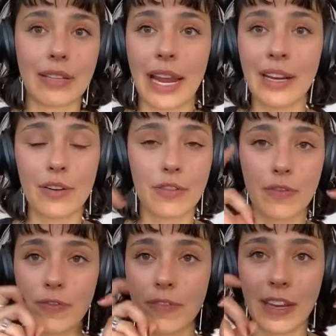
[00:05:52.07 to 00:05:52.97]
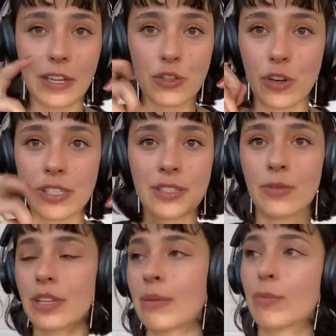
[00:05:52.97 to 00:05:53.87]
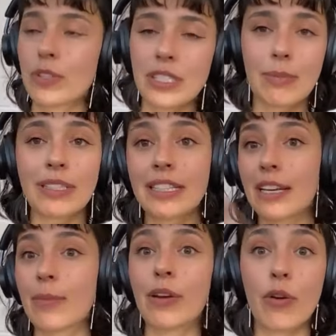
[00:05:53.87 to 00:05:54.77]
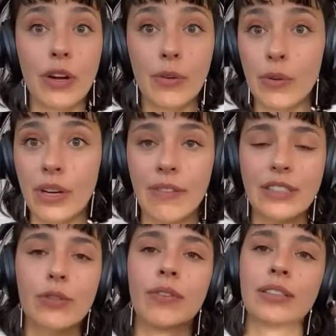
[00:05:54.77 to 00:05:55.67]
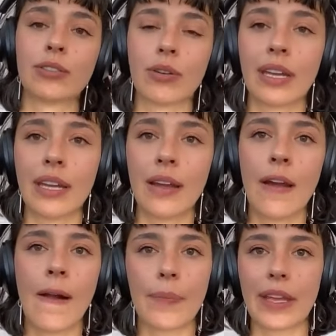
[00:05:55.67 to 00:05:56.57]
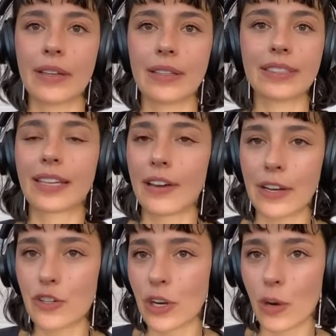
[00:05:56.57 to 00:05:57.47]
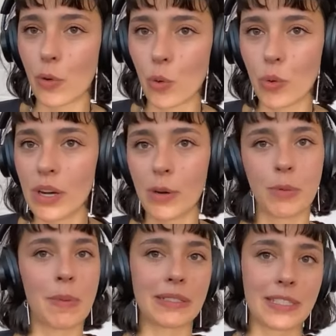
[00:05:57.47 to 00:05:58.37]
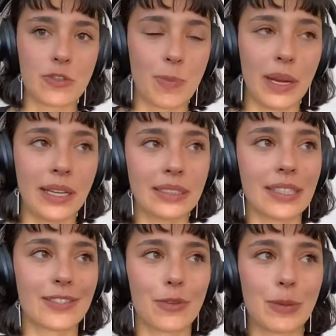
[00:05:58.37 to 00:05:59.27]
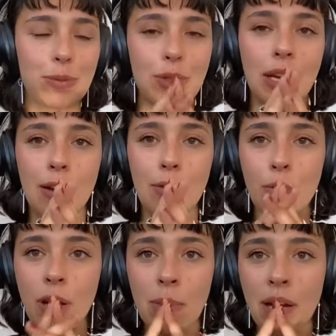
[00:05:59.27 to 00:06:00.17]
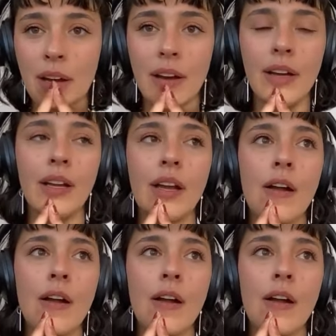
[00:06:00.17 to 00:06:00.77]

eine weggeschossen und dann musste man sich halt immer neu holen. Da war ich irgendwann so, okay, ist gerade anscheinend auch cool und mir macht das Spaß. Jetzt hole ich mir so eine Analogkamera.